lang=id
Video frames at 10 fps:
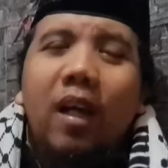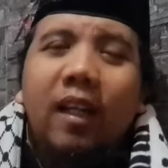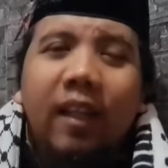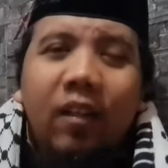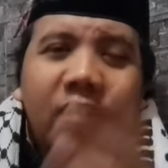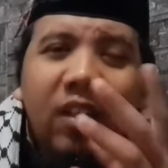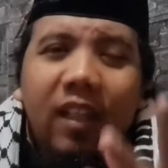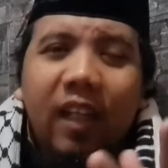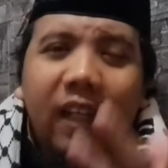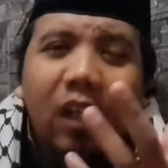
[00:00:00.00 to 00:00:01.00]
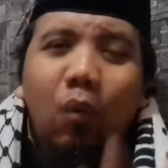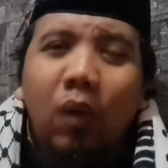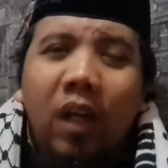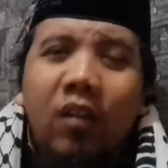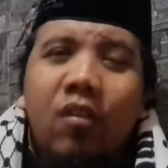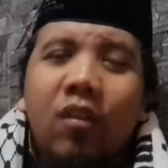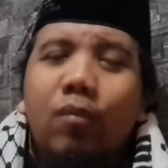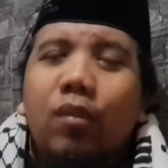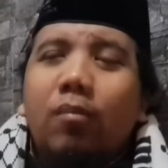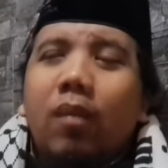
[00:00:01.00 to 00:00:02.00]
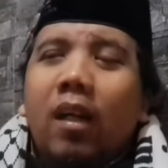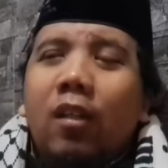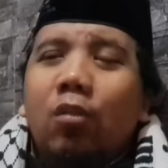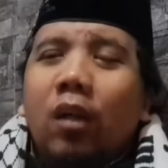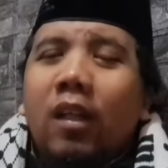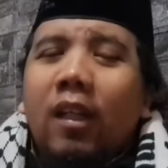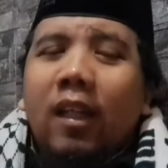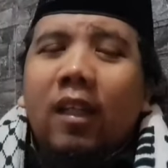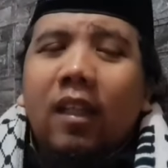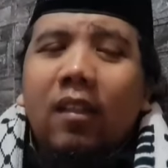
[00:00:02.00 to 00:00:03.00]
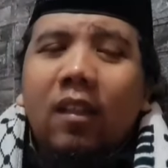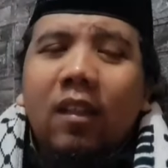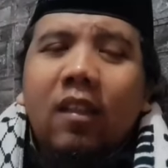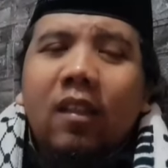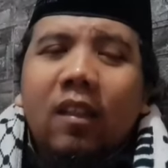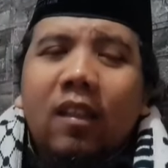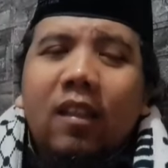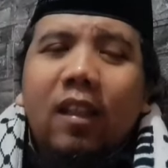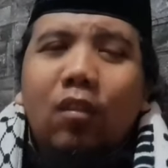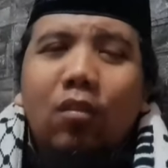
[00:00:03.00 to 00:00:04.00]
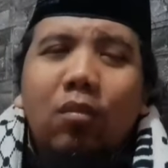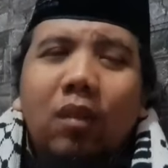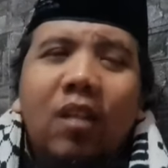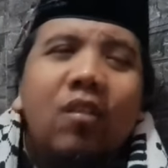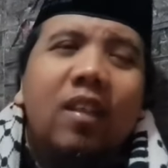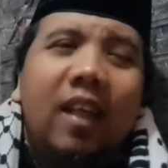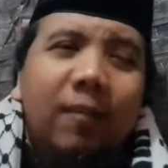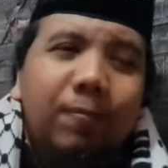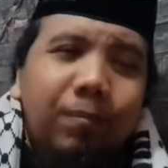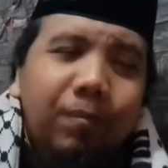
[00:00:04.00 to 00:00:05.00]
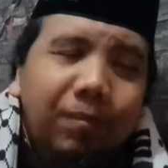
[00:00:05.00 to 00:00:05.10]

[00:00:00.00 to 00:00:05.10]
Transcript: akal sehat akal waras Islam jamaah itu kadang-kadang kita itu kasihan